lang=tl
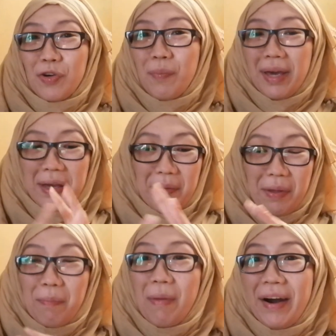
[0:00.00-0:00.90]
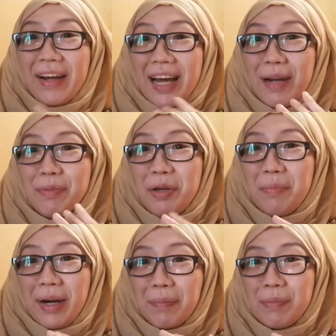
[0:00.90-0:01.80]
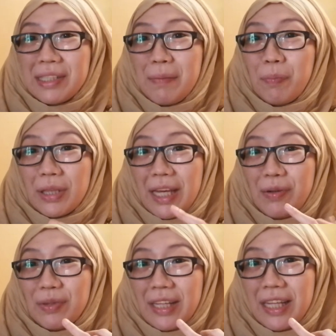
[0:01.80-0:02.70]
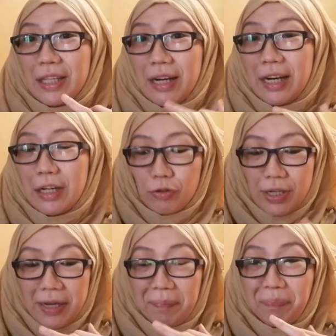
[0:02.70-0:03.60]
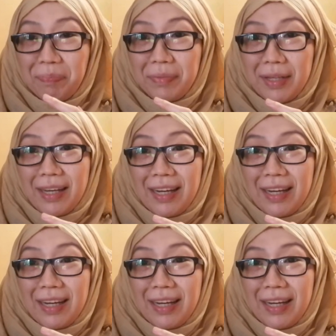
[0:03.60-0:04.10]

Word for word: Kung may mark, alam niyo yung mark, minsan puti yung ganito niya eh